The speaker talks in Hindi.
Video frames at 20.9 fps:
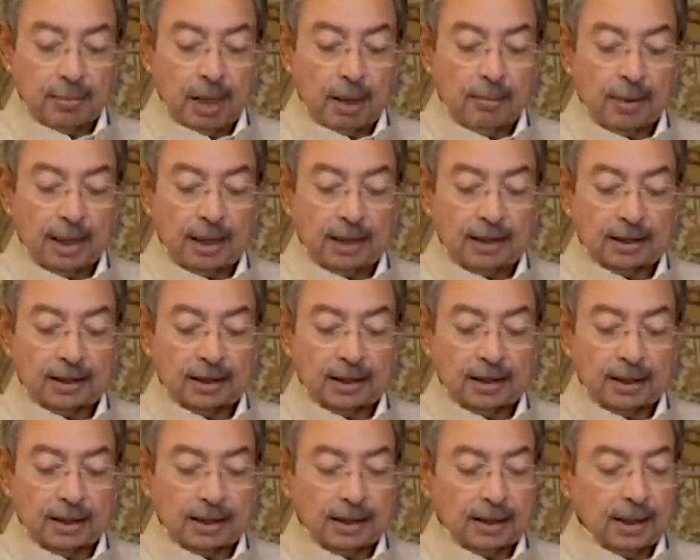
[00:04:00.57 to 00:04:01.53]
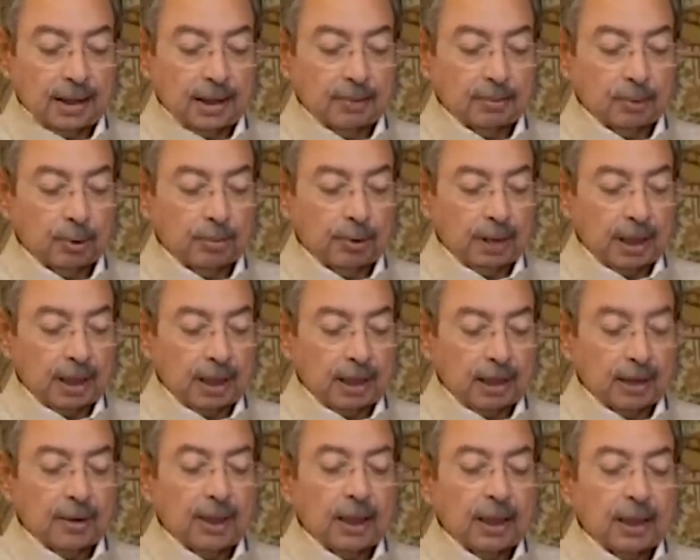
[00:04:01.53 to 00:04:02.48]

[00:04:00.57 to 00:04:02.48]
हमारी सलाह क्या आपको बहरहाल